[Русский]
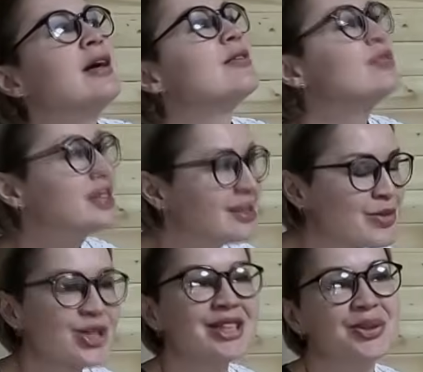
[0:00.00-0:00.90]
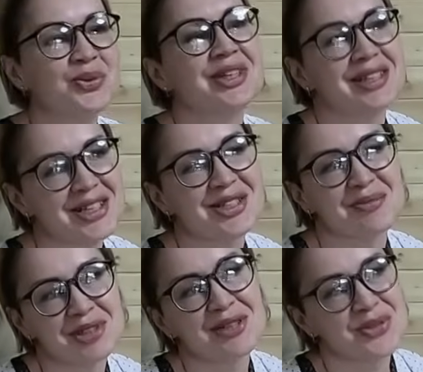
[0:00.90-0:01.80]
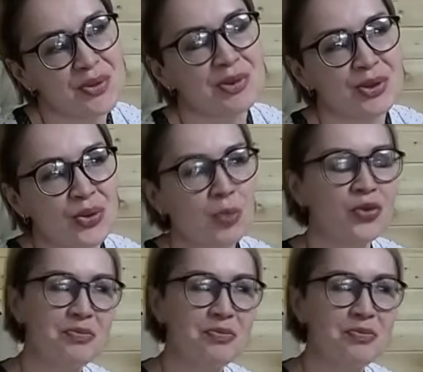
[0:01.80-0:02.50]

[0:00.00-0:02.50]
в этом же году, конечно, было все по-другому.